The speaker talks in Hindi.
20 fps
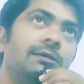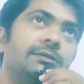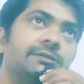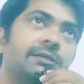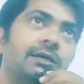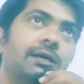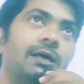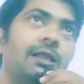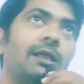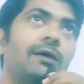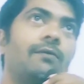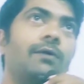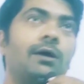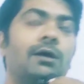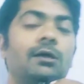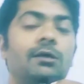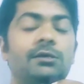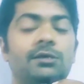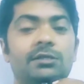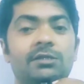इसके अलावा
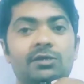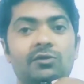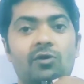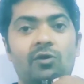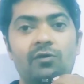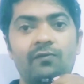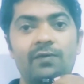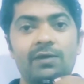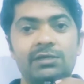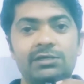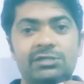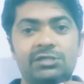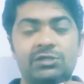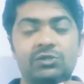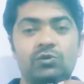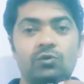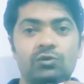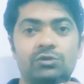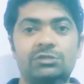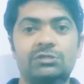यदि नॉनवेज
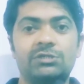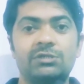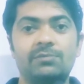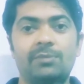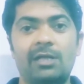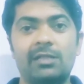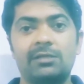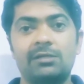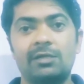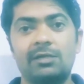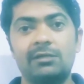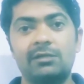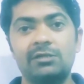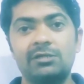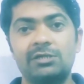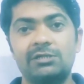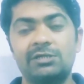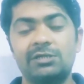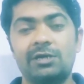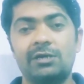सोर्स की बात
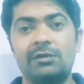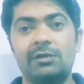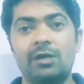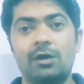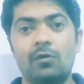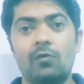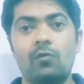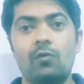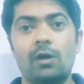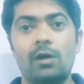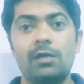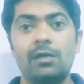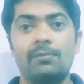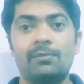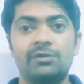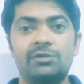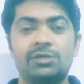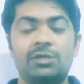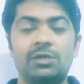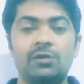करते जैसे अंडा हुआ या
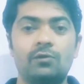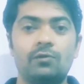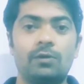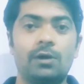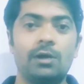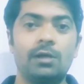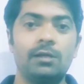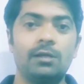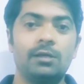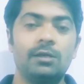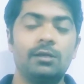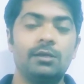मछली हुआ